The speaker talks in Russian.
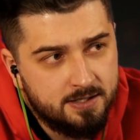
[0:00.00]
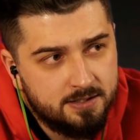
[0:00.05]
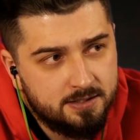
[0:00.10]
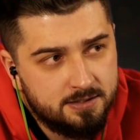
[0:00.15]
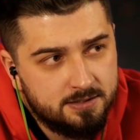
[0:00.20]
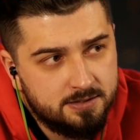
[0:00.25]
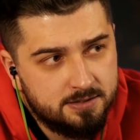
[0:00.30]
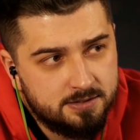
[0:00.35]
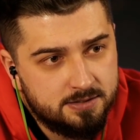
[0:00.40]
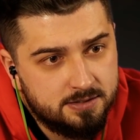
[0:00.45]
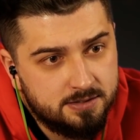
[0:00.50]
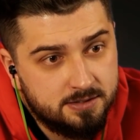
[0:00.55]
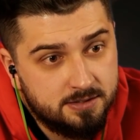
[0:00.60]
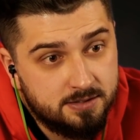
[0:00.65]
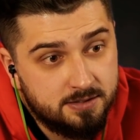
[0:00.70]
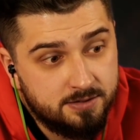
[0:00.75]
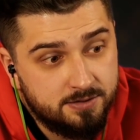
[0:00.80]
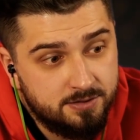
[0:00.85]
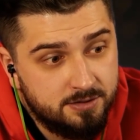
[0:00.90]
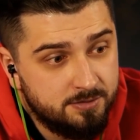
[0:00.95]

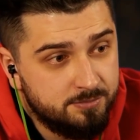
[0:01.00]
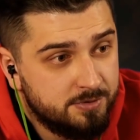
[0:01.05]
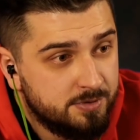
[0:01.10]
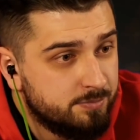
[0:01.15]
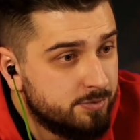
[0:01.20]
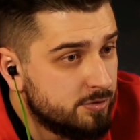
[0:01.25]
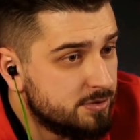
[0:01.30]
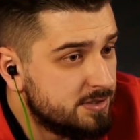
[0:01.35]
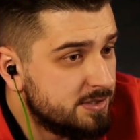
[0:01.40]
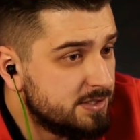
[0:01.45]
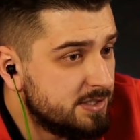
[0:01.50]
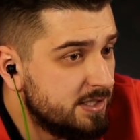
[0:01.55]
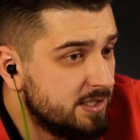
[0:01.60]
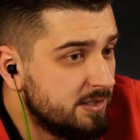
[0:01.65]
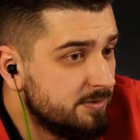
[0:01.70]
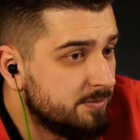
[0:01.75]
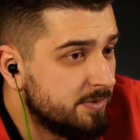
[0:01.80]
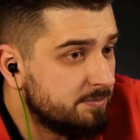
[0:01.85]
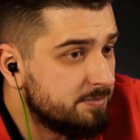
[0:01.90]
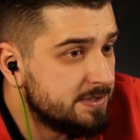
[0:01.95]
А, и мы просто
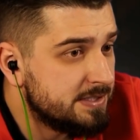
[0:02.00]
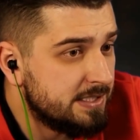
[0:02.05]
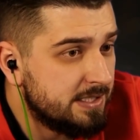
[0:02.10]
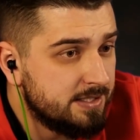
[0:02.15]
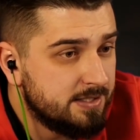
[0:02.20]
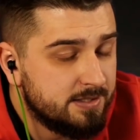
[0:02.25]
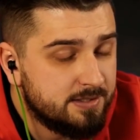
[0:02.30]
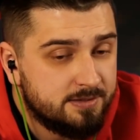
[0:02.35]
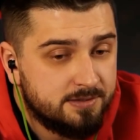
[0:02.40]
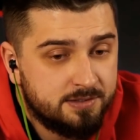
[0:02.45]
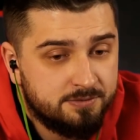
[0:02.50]
скинем описание